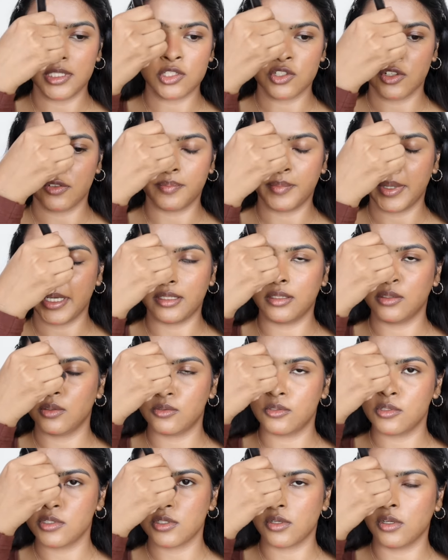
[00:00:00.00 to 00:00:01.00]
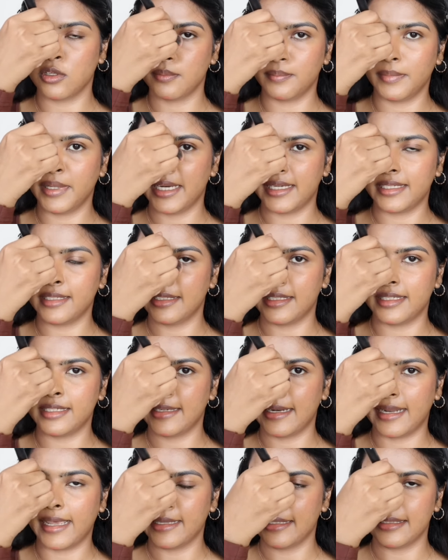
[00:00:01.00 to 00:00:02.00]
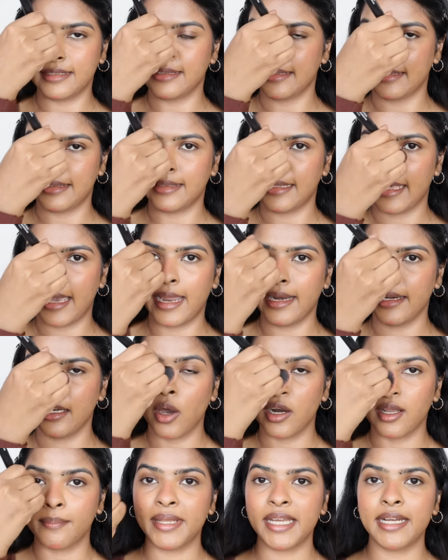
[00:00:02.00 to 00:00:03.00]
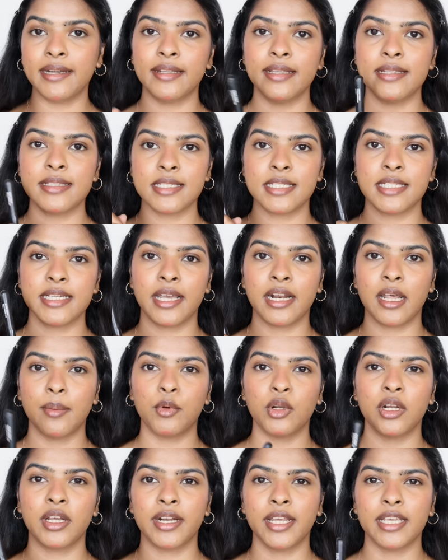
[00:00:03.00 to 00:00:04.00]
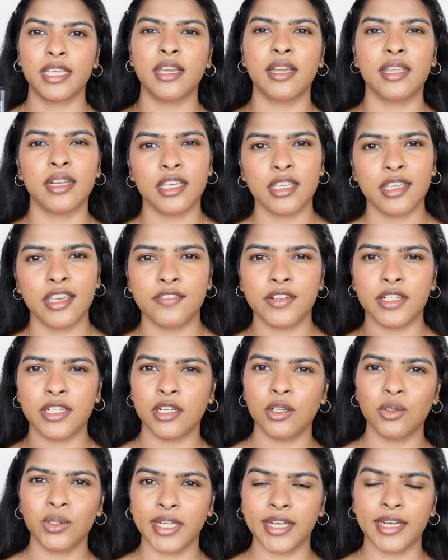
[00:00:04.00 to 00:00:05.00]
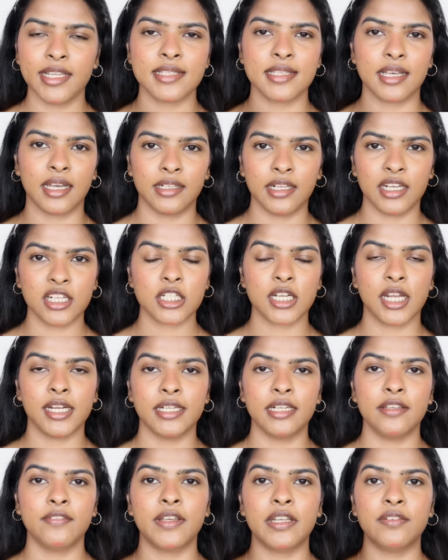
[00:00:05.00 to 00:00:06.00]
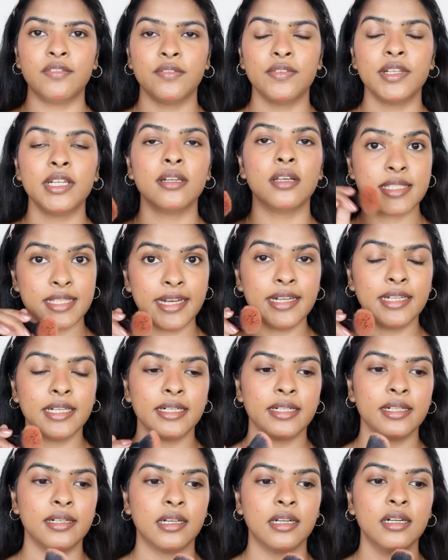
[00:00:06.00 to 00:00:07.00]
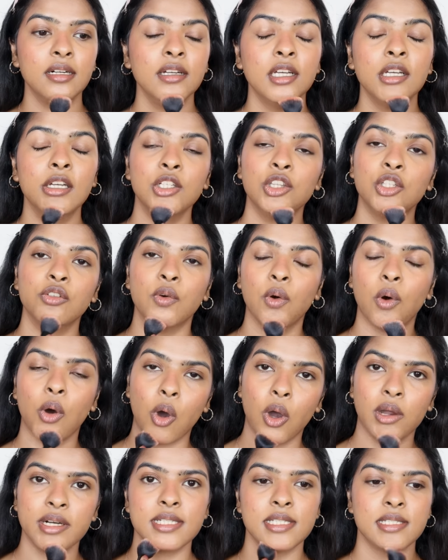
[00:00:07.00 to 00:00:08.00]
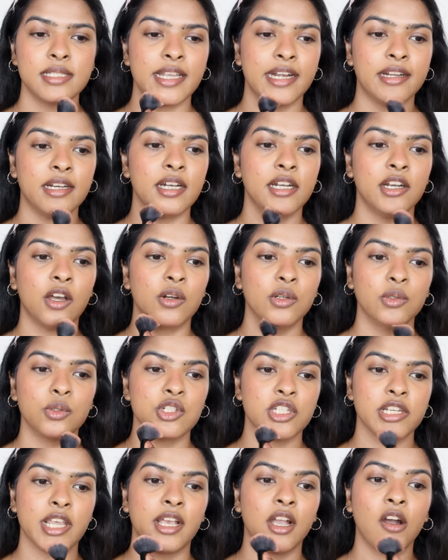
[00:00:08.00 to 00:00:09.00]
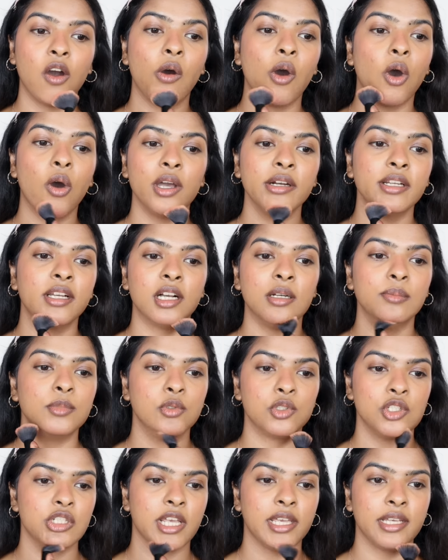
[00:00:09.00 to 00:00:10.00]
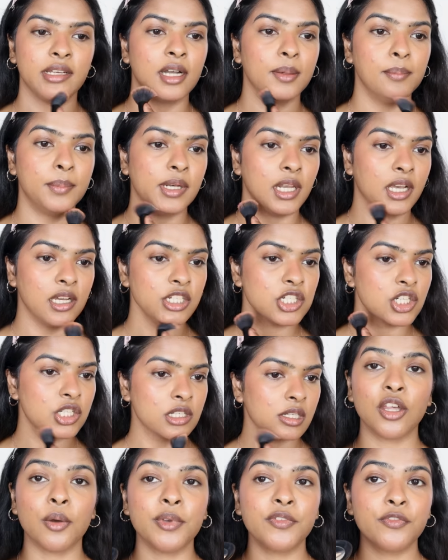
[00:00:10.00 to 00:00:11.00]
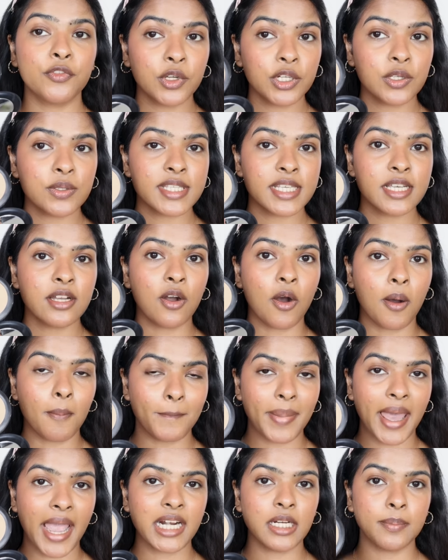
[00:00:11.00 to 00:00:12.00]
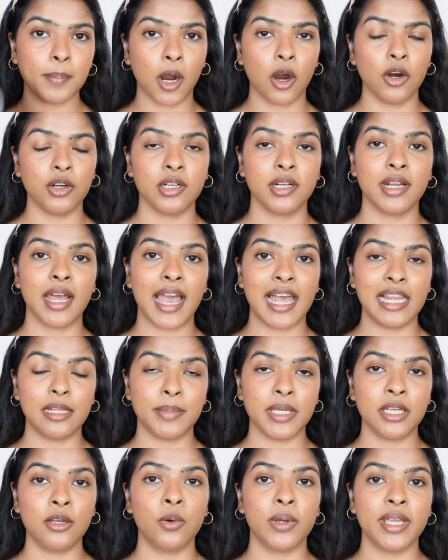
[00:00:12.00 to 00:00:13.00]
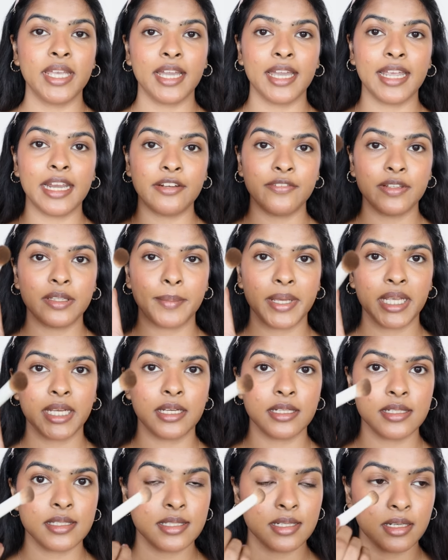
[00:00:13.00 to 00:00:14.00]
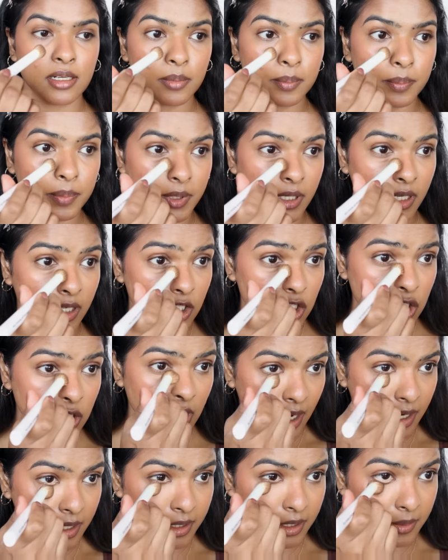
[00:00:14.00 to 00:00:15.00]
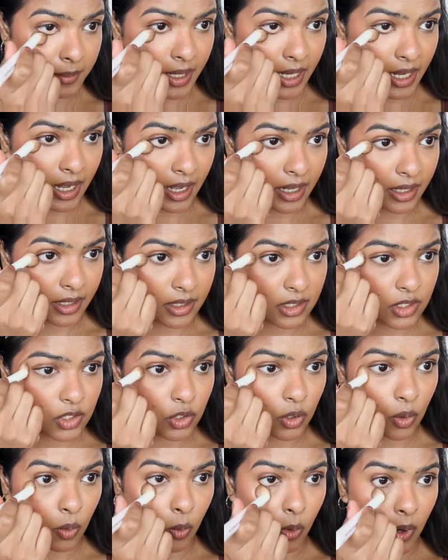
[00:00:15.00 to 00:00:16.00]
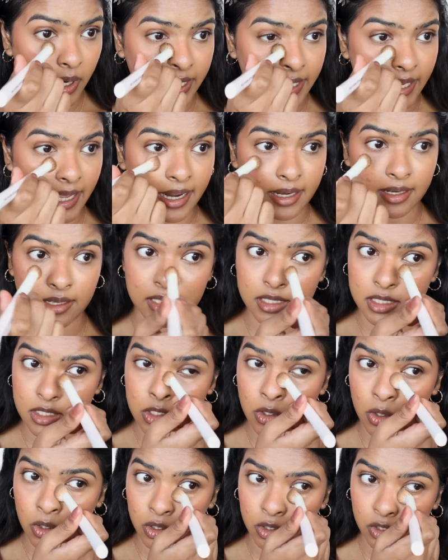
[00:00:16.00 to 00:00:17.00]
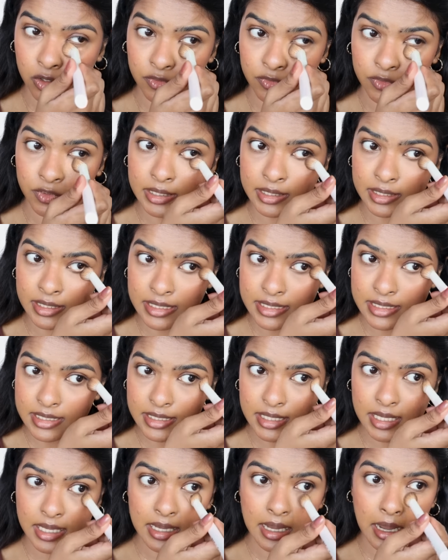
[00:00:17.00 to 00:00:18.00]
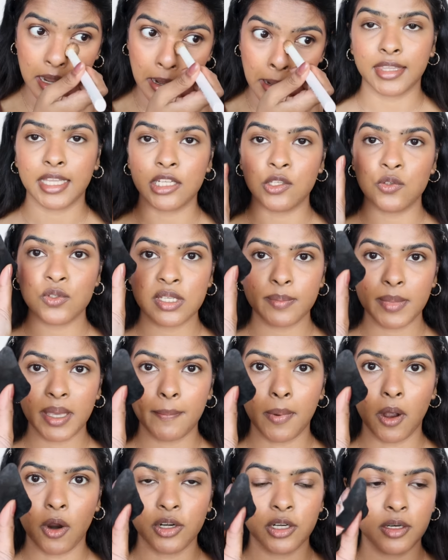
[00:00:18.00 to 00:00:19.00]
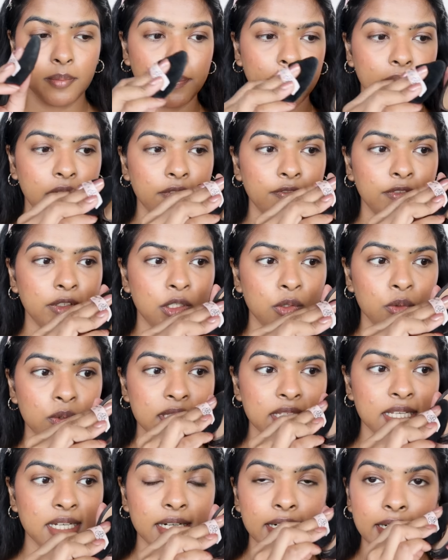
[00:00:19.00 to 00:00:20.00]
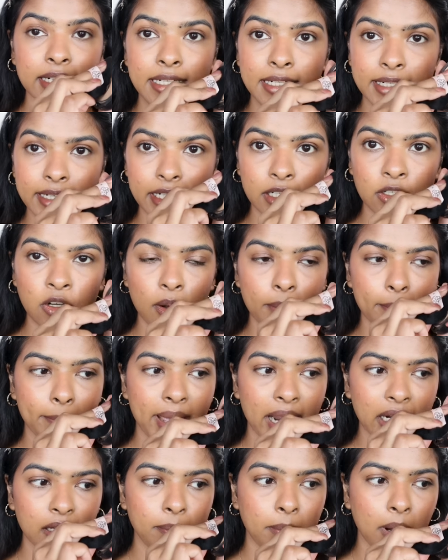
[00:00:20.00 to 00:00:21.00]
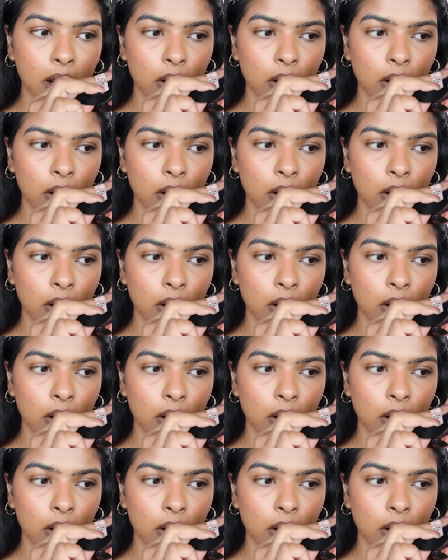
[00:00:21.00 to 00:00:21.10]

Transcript: bridge of my nose, gonna blend it like दैट और अभी इंटेंसिटी अगर आपको लग रहा है कि अरे ये एवरीडे लुक के लिए ज़्यादा है शालिनी वेन वी विल सेट इट नाउ तो वो और सेटल डाउन हो जाएगा और कम हो जाएगा ब्लश नाउ बिफोर यूजिंग कॉम्पैक्ट पाउडर आई बी गोइंग अहेड विथ माई कंसिलर ब्रश अंडर माई आईज टू अवॉइड एनी सॉर्ट ऑफ क्रीसिंग देन यूजिंग माई पाउडर पर्फ यूजिंग अ टिंटेड कॉम्पैक्ट